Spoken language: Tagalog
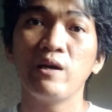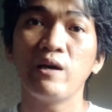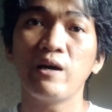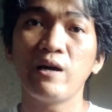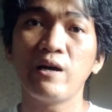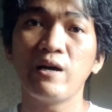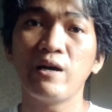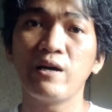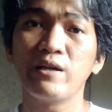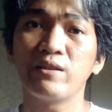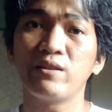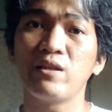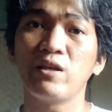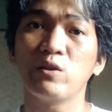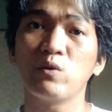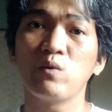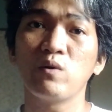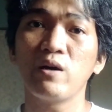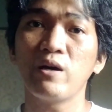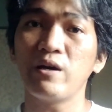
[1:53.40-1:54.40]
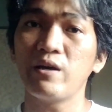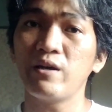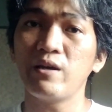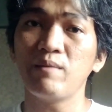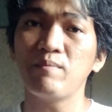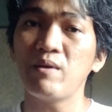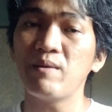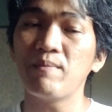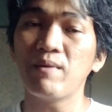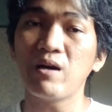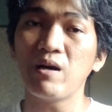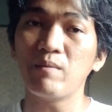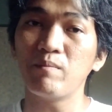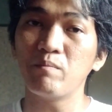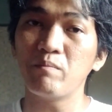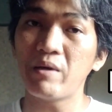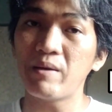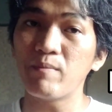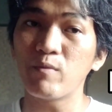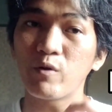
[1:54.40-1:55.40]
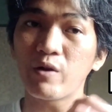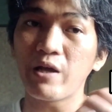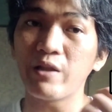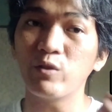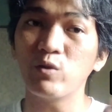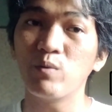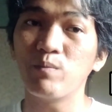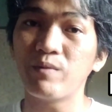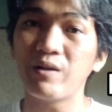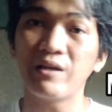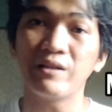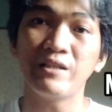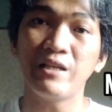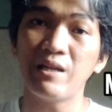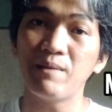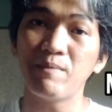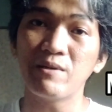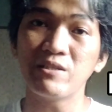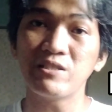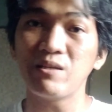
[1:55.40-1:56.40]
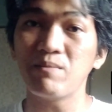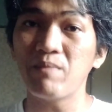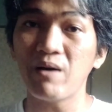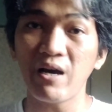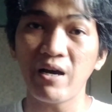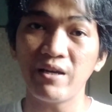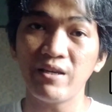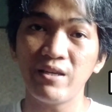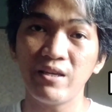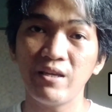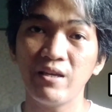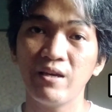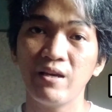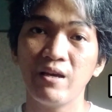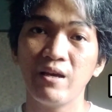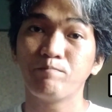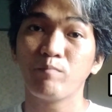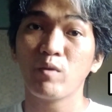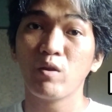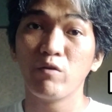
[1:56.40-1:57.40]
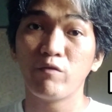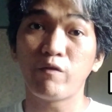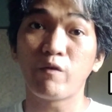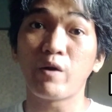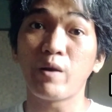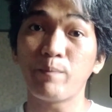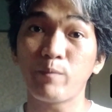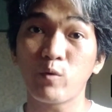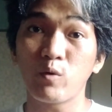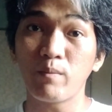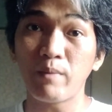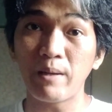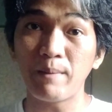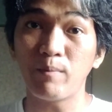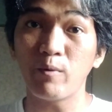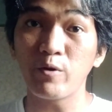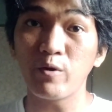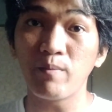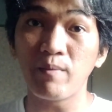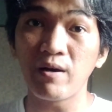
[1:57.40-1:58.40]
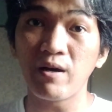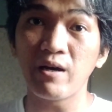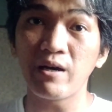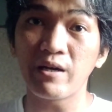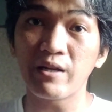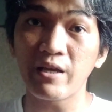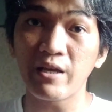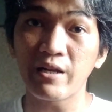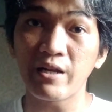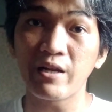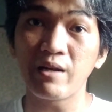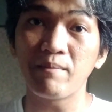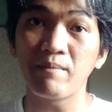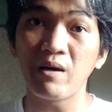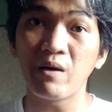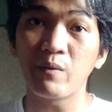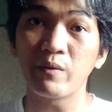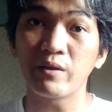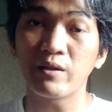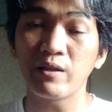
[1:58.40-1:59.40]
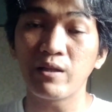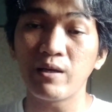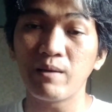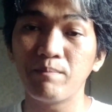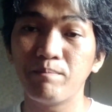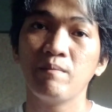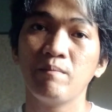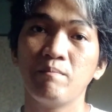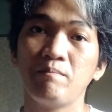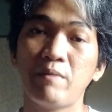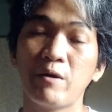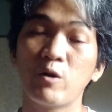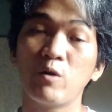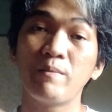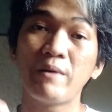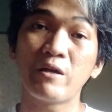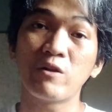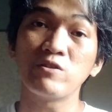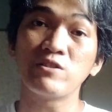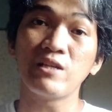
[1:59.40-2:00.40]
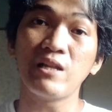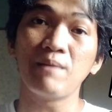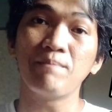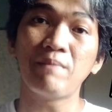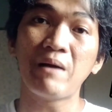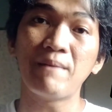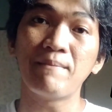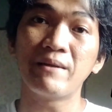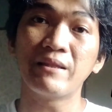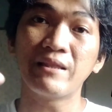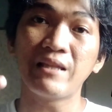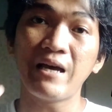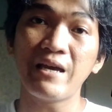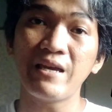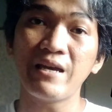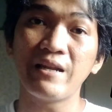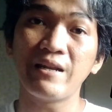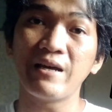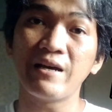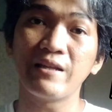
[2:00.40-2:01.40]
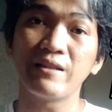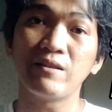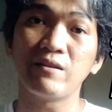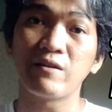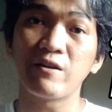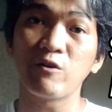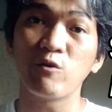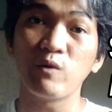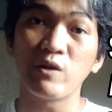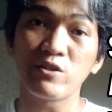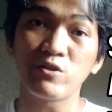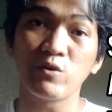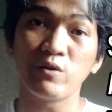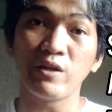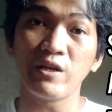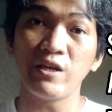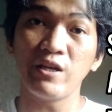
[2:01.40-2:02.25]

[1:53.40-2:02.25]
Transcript: at ito nga eh, may mga memorandum ng nilabas si BAI for approval po yung mga karera ng bawat club. Pero meron silang pamantayan at regulasyon na